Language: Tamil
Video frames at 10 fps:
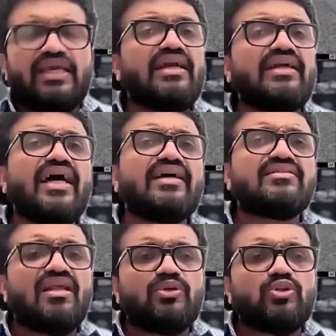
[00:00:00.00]

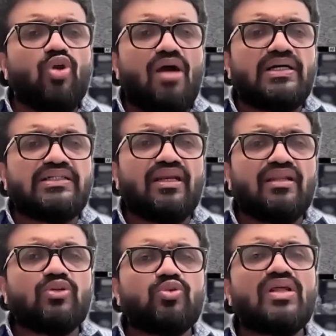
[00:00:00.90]
இரண்டாயிரத்தி இருபத்தி ஓராம்
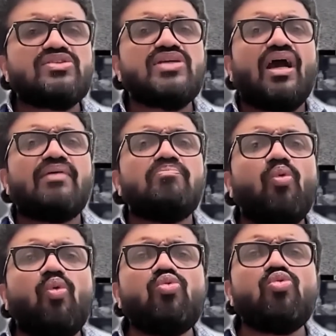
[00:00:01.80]
ஆண்டிலிருந்து தொடர்ச்சியாக
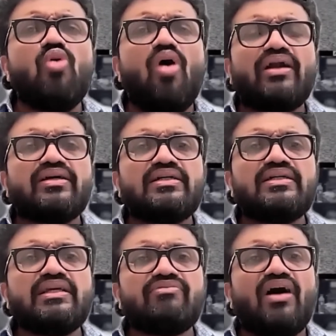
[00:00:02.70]
மூன்று ஆண்டுகள்
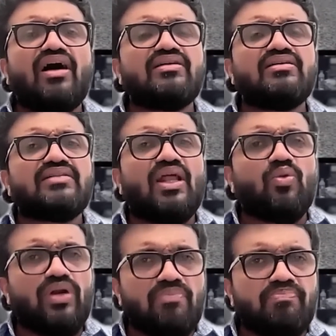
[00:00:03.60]
இவ்வாறு
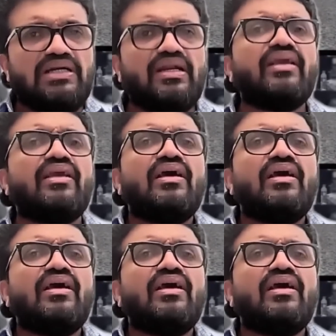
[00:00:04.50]
தன்னுடைய பிள்ளை